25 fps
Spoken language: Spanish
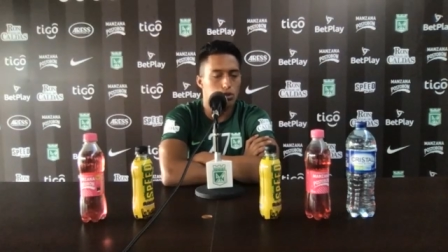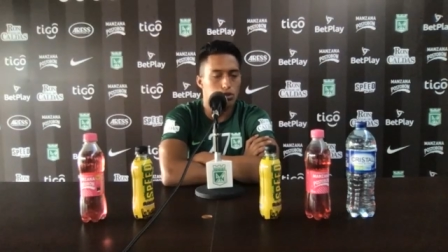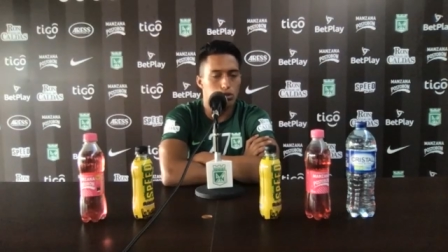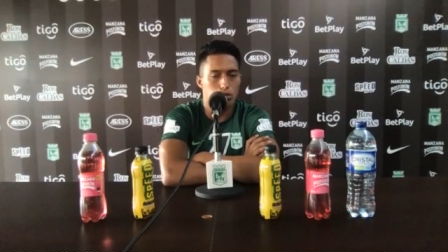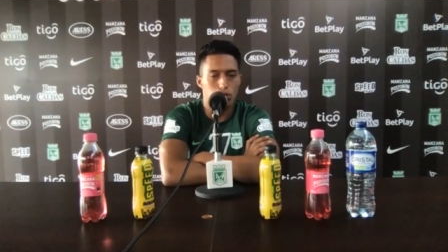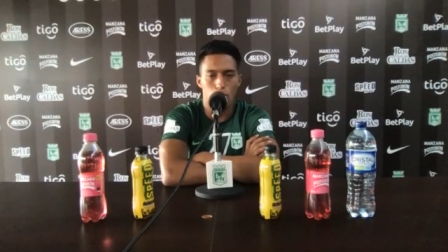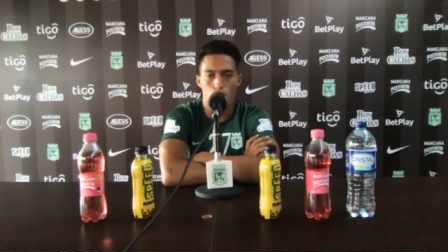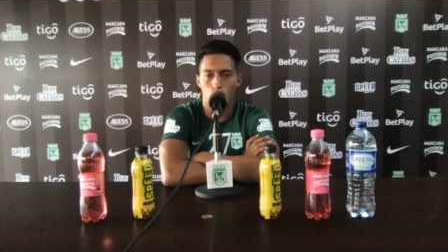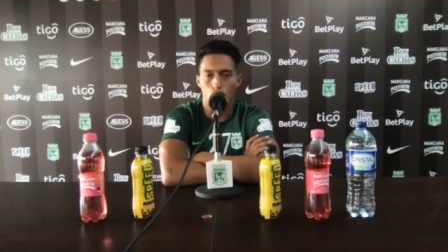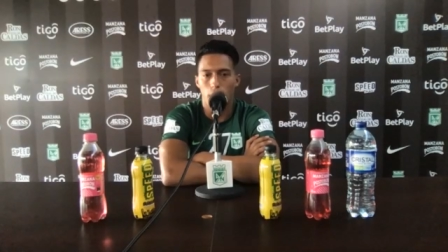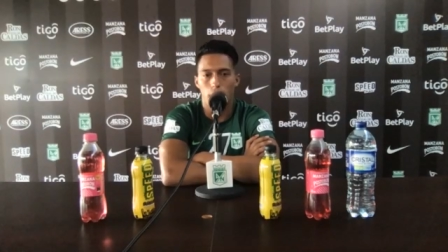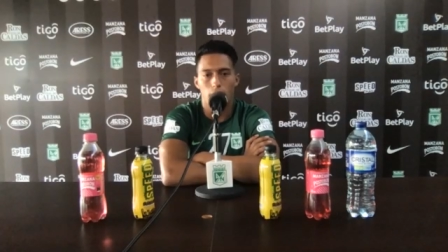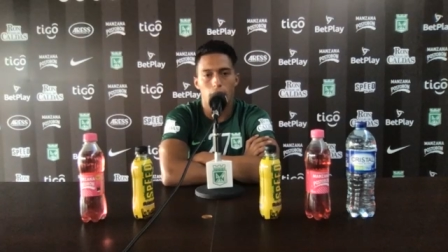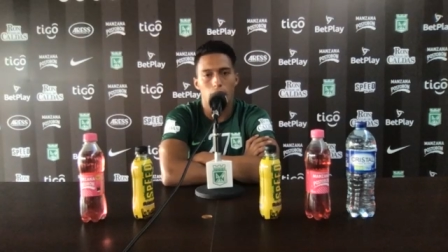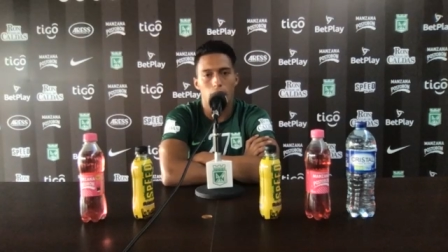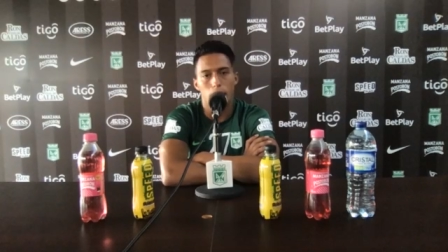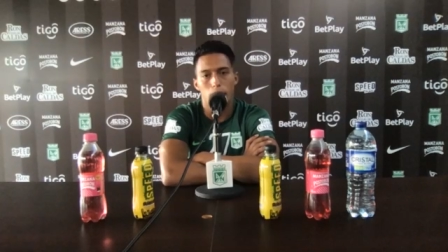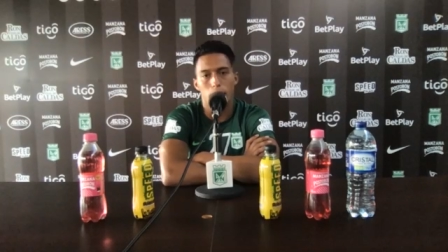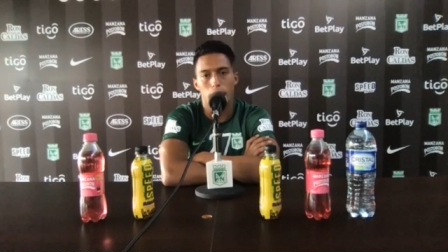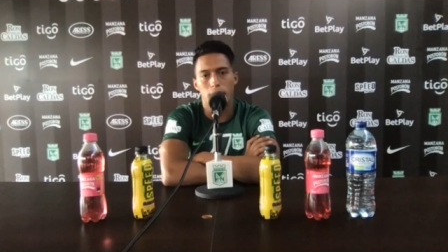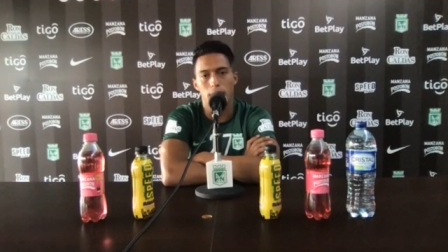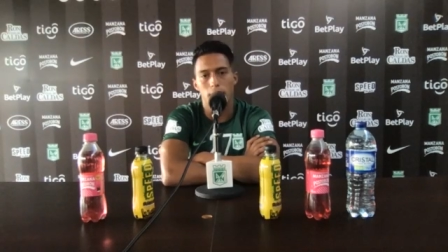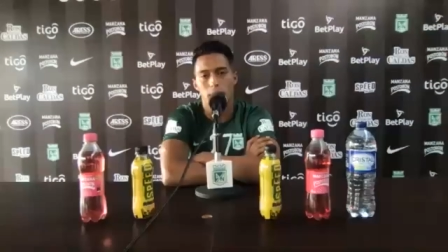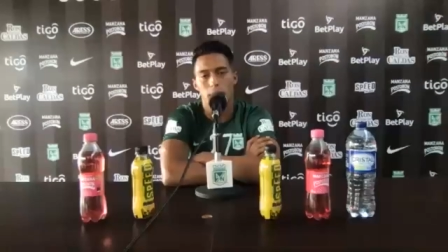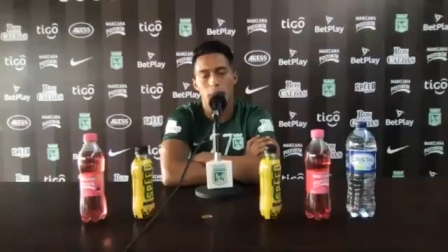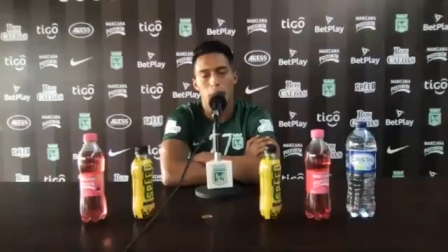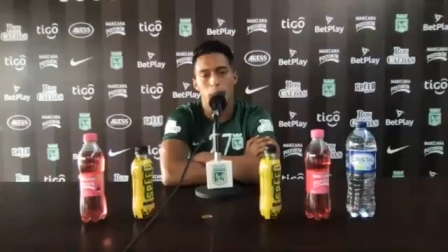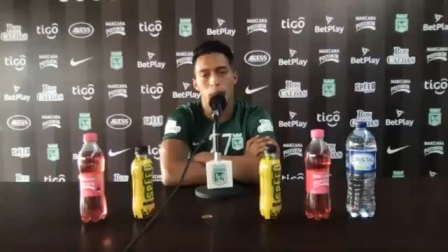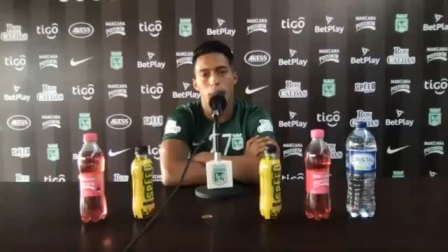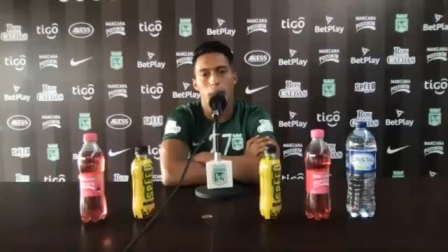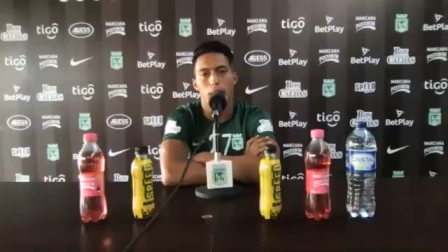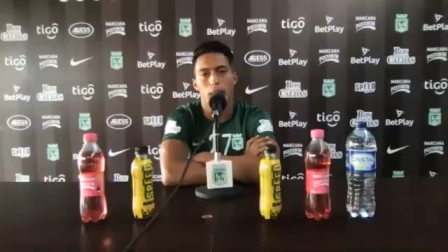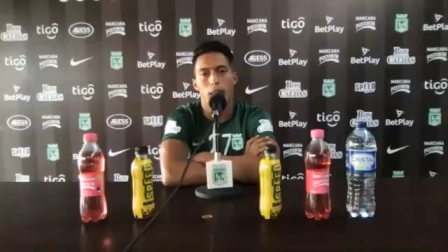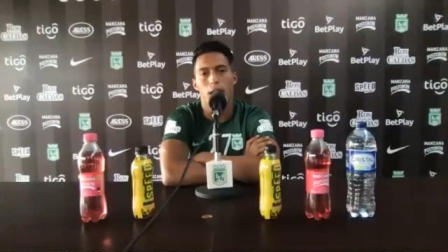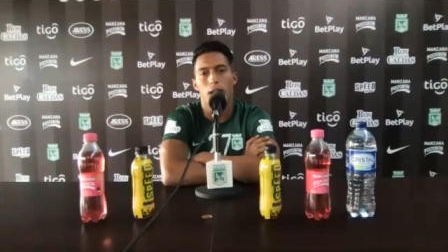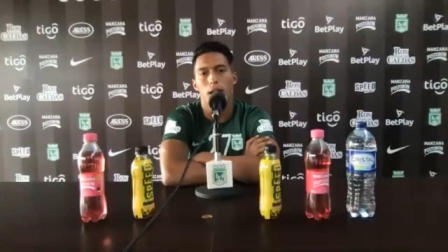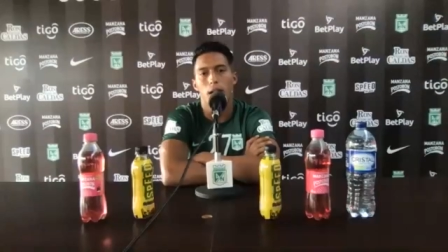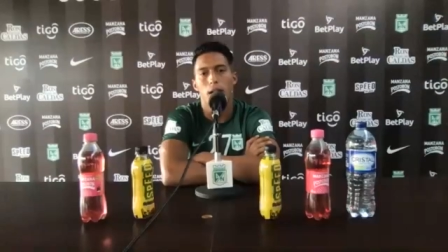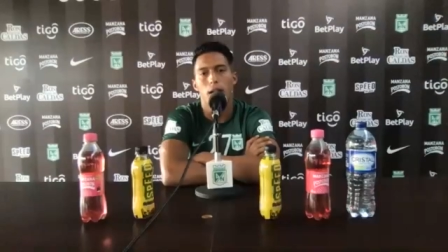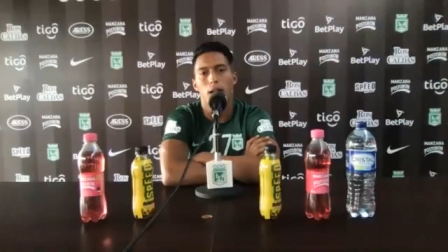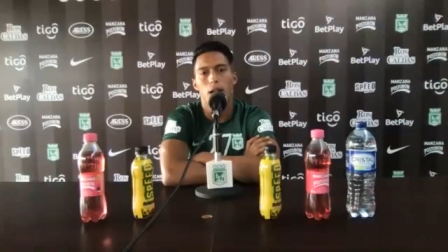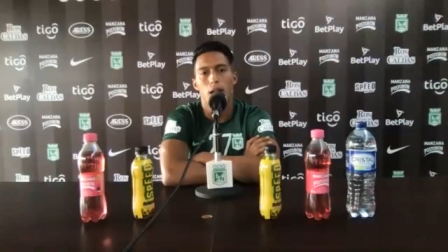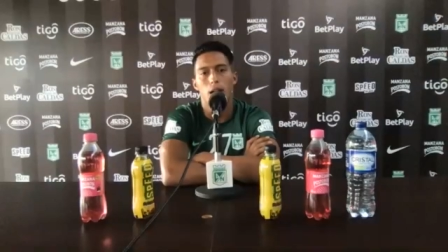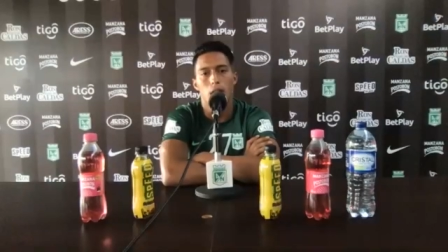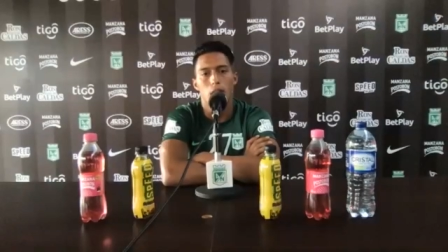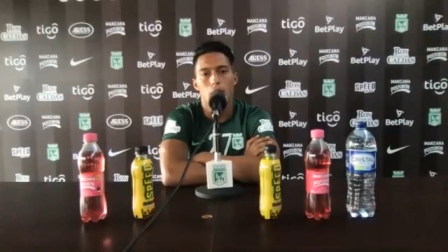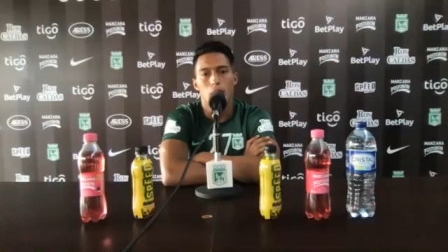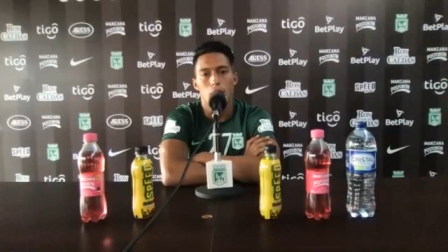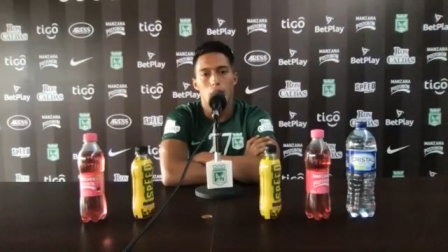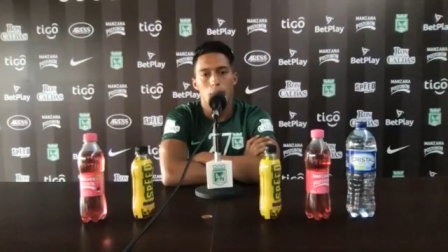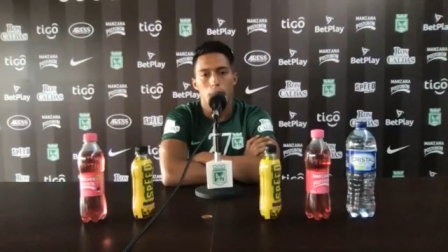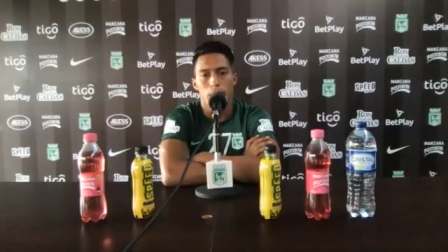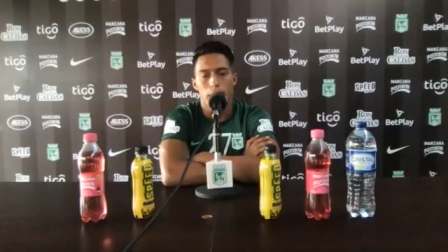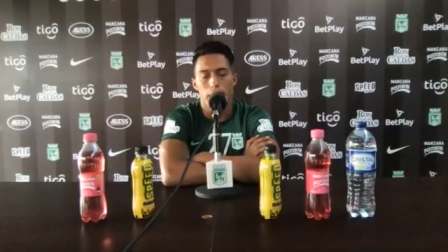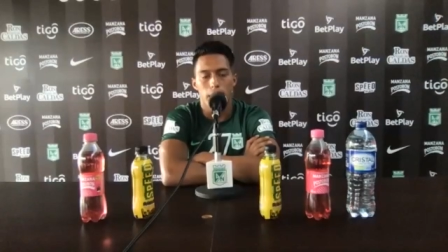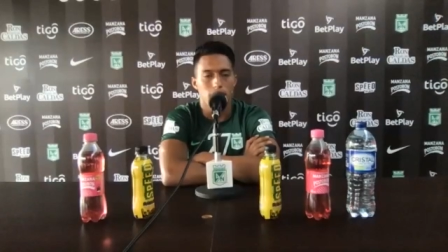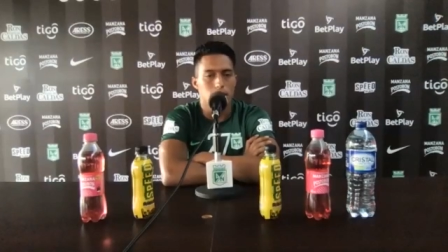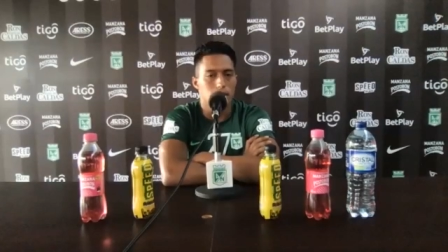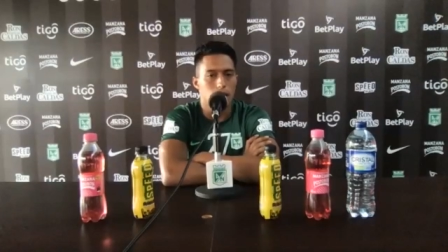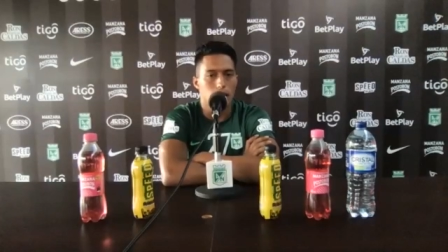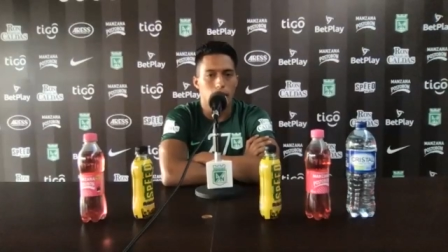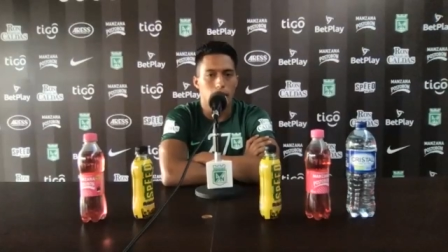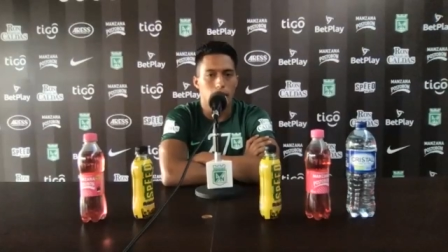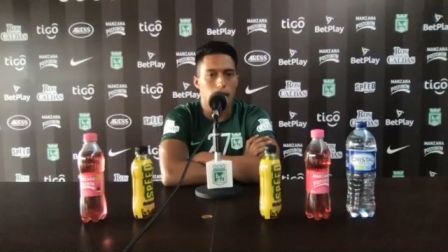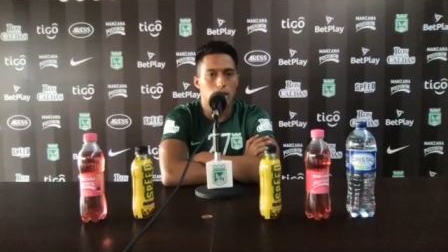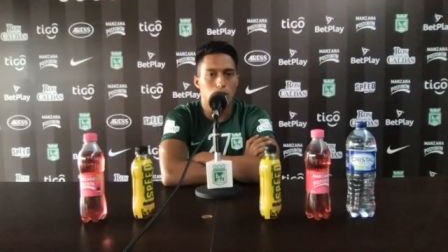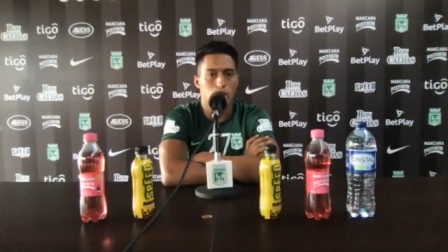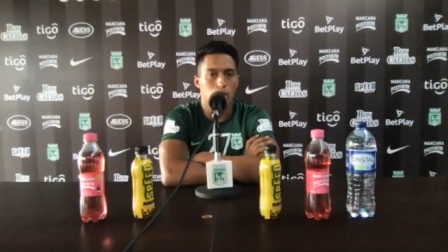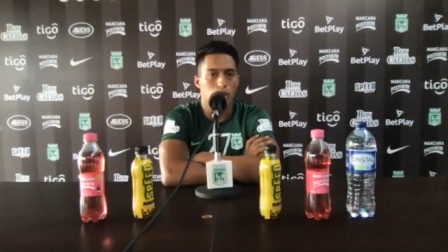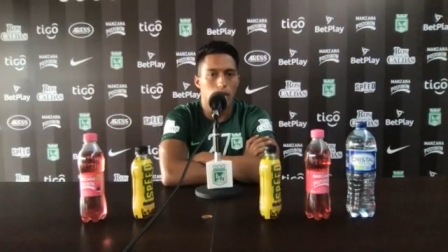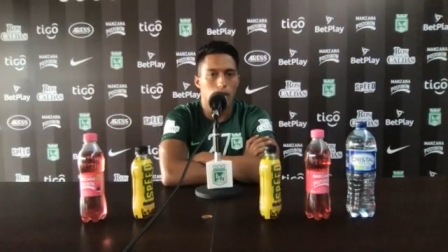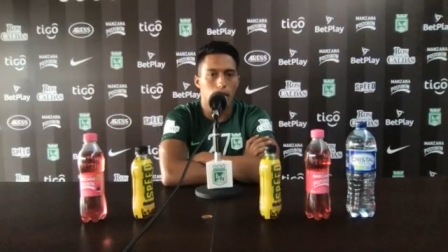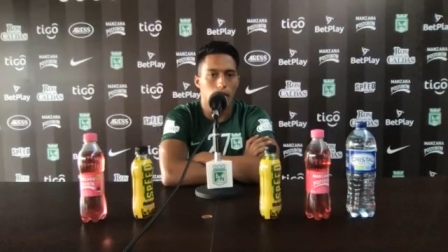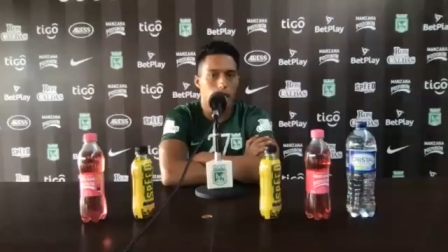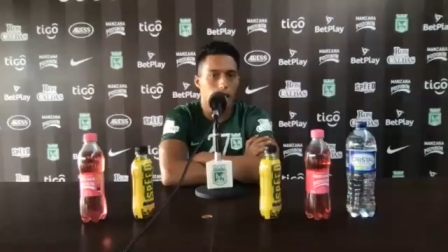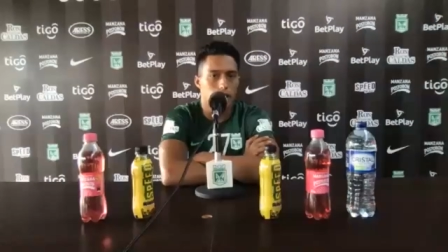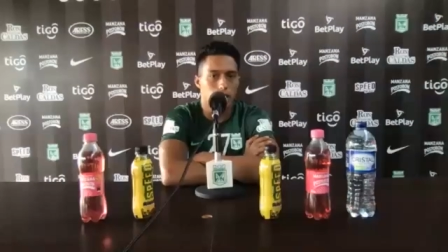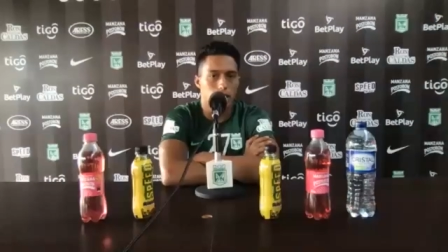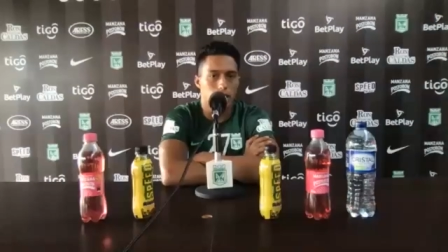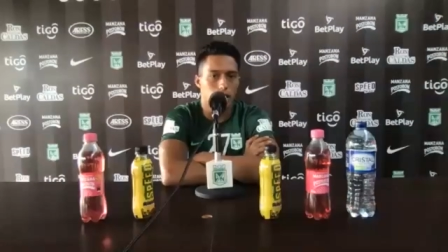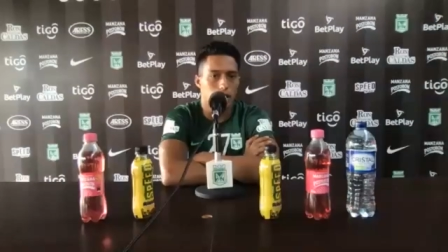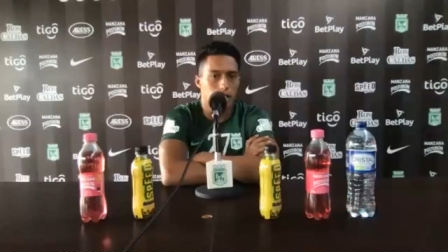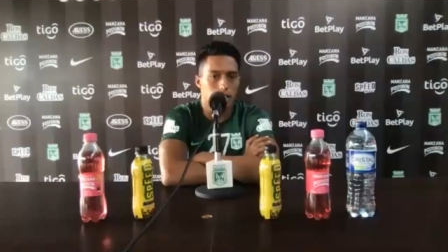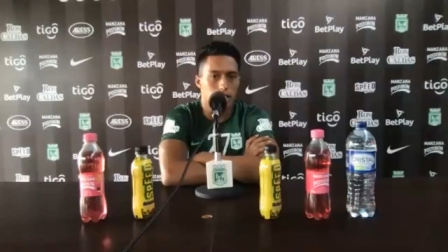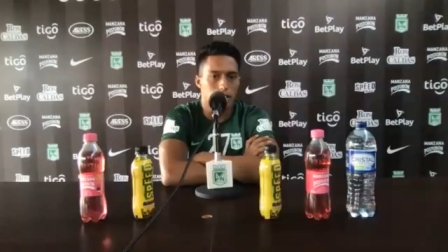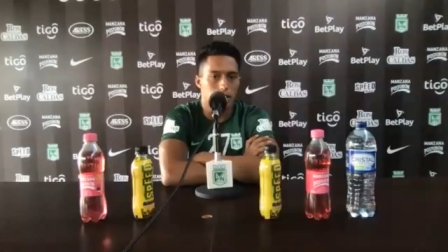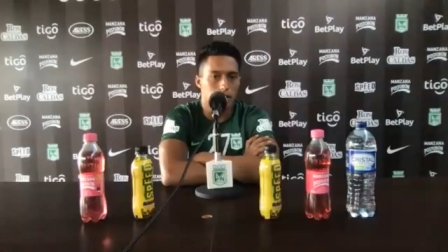toda la capacidad para, para sacar esto adelante.